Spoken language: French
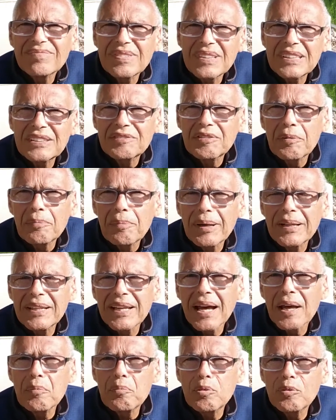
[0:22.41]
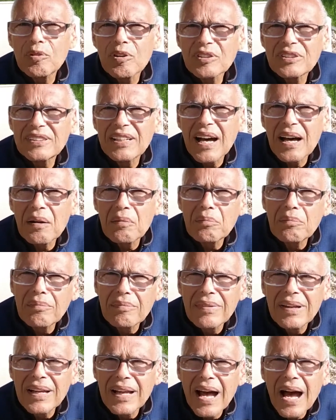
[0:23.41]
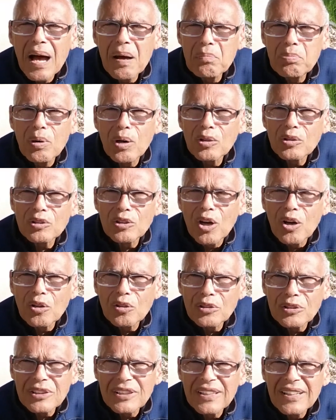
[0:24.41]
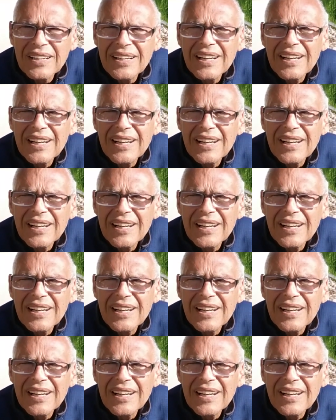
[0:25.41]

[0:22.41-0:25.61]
je ne vais pas dire épouvantable, mais importante,